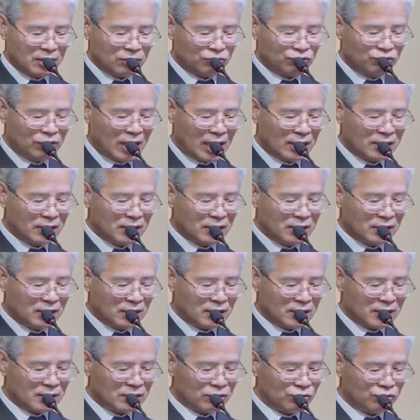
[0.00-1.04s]

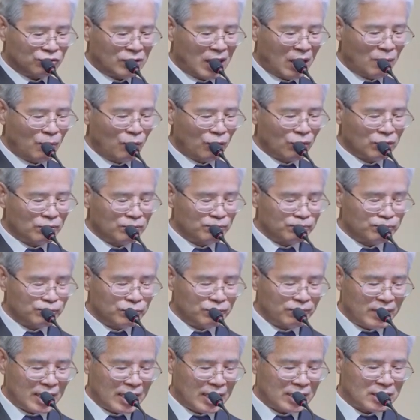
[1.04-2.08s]
누가는
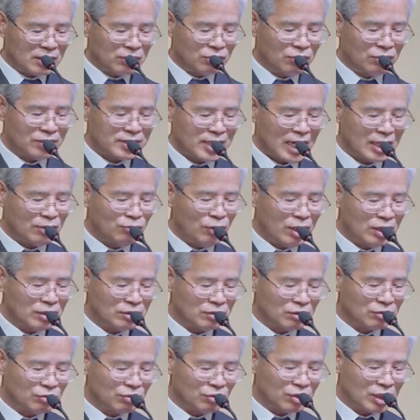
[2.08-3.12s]
누가복음뿐만 아니고
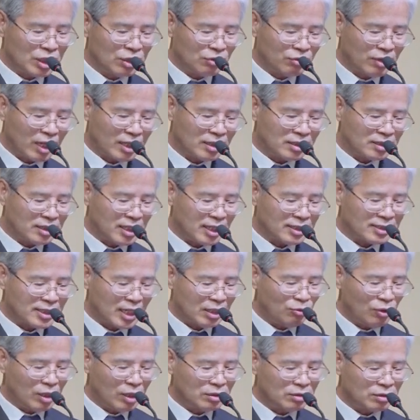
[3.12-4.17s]
사도행전도 기록했는데
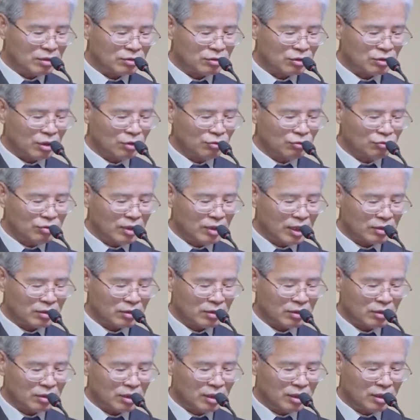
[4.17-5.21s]
사도행전
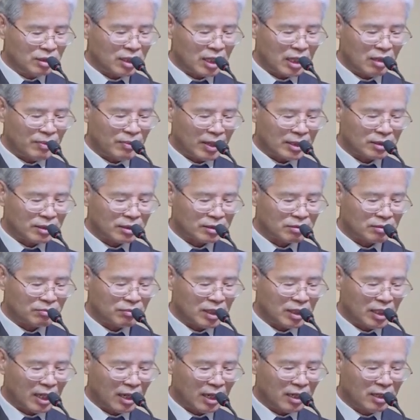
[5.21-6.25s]
서두에서 이렇게
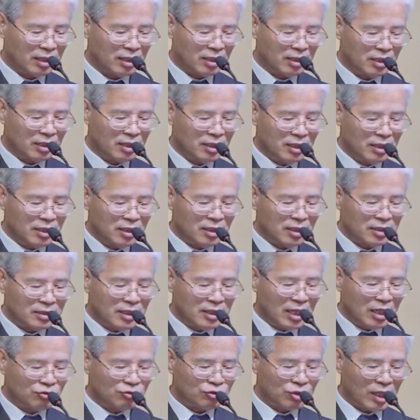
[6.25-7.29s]
밝혔습니다.
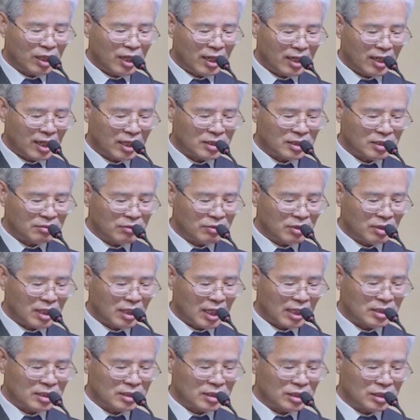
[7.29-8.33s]
예수의 행하시며
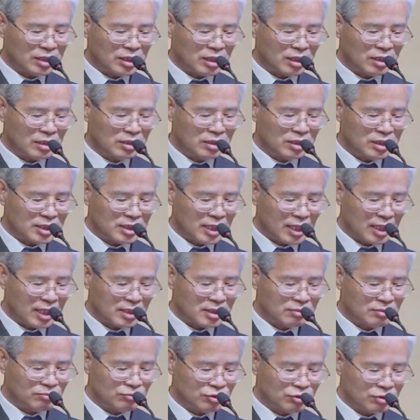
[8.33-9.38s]
가르치시기를
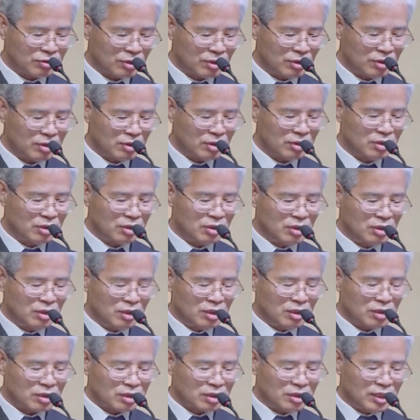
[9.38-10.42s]
시작하신부터
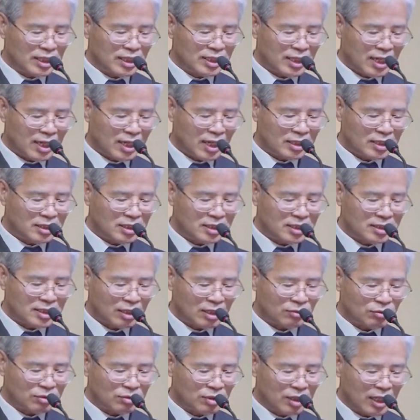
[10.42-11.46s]
그의 택하신
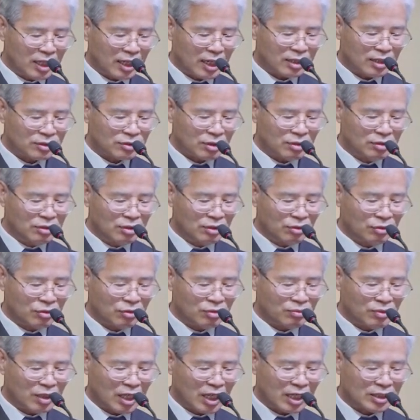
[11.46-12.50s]
사도들에게
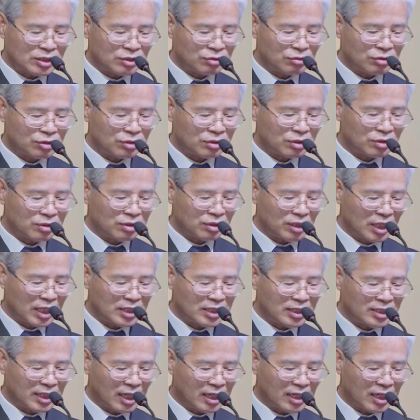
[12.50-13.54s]
성령으로 명하시고
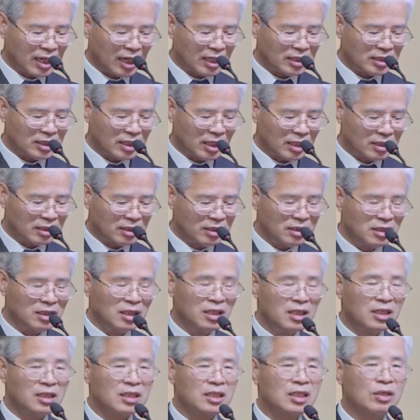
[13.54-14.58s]
승천하신 날까지의
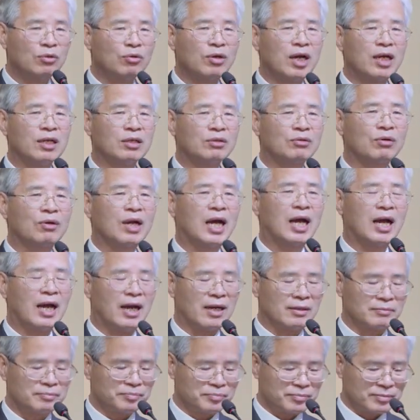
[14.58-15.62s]
일을 기록하여
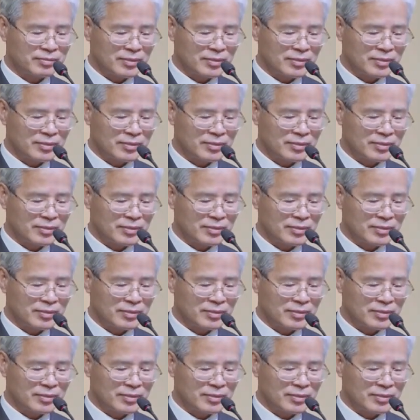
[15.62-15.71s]
놓아이